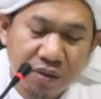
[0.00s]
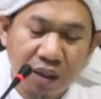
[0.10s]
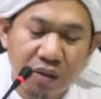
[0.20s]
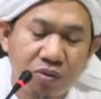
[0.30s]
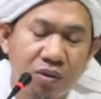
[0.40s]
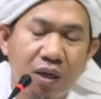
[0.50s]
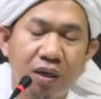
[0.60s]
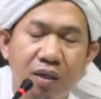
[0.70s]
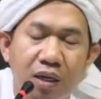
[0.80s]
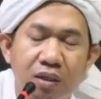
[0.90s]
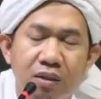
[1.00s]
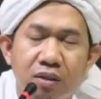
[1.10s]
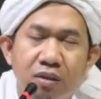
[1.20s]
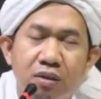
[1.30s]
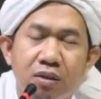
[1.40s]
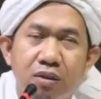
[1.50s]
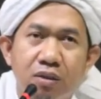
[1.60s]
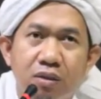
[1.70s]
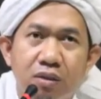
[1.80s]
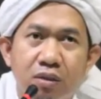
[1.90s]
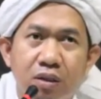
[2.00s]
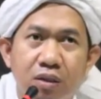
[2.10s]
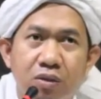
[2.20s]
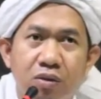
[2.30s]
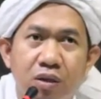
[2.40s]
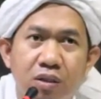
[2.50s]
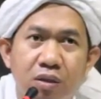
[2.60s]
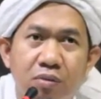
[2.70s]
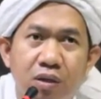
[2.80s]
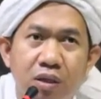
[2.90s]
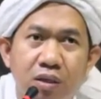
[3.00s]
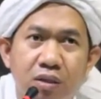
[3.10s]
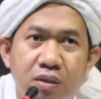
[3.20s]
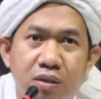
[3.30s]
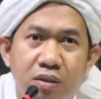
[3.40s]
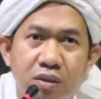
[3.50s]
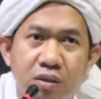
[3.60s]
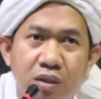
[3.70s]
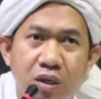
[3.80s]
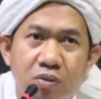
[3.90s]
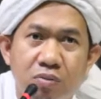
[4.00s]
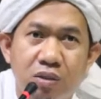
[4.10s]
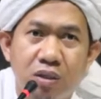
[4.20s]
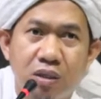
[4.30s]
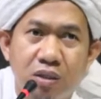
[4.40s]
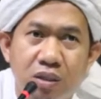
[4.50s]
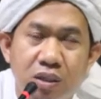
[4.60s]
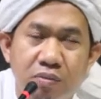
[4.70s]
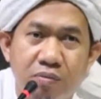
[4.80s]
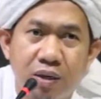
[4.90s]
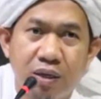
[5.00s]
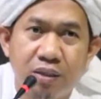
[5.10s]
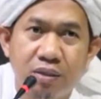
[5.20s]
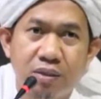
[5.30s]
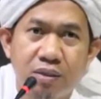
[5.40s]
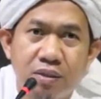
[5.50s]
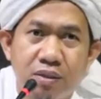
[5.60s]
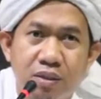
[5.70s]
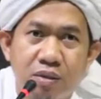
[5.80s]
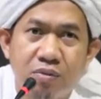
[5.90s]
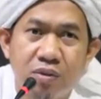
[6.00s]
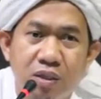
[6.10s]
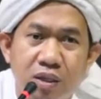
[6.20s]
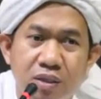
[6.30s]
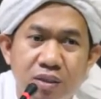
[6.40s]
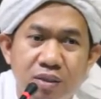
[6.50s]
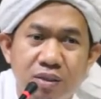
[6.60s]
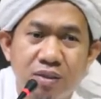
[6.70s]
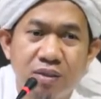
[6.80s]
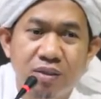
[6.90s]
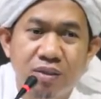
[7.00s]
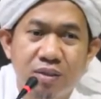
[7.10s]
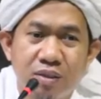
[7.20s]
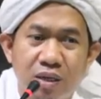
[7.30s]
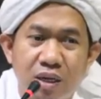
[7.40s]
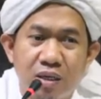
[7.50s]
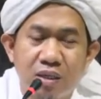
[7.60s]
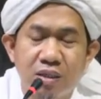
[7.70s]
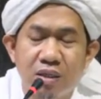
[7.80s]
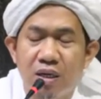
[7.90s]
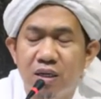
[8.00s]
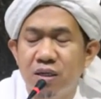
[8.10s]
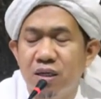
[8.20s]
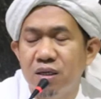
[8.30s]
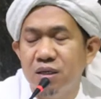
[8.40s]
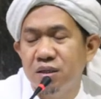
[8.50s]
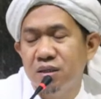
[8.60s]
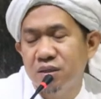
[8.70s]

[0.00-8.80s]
dan usahakan ya salat jamaah kalau bisa di depan kemudian jangan ketinggalan dari